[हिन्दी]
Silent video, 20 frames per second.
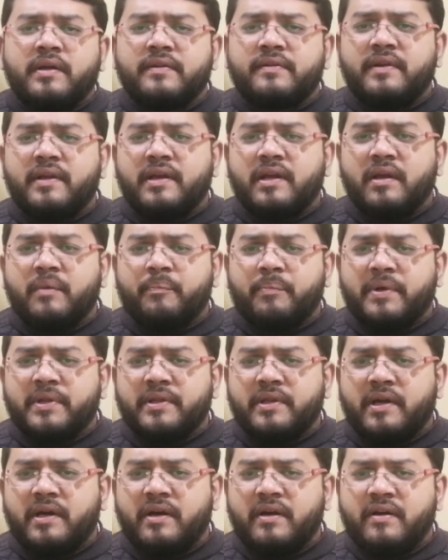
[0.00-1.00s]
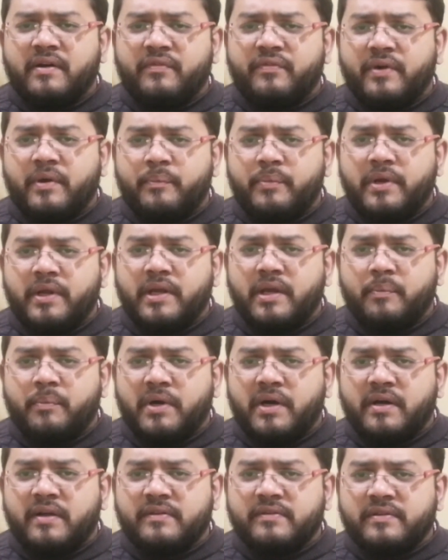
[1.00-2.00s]
इसलिए कि पंद्रह फरवरी के
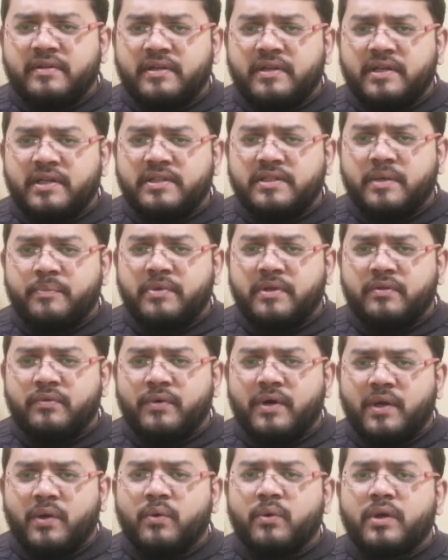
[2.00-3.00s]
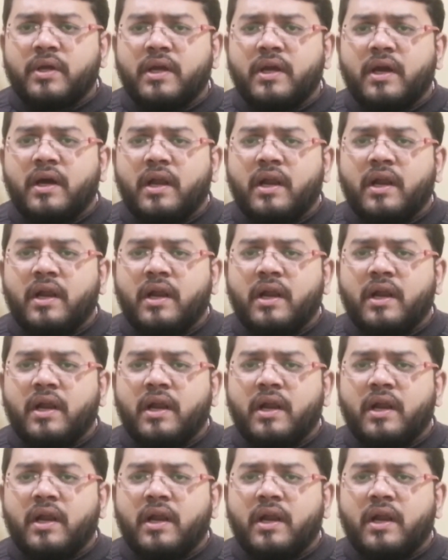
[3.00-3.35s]
बाद से जमनेस वालों के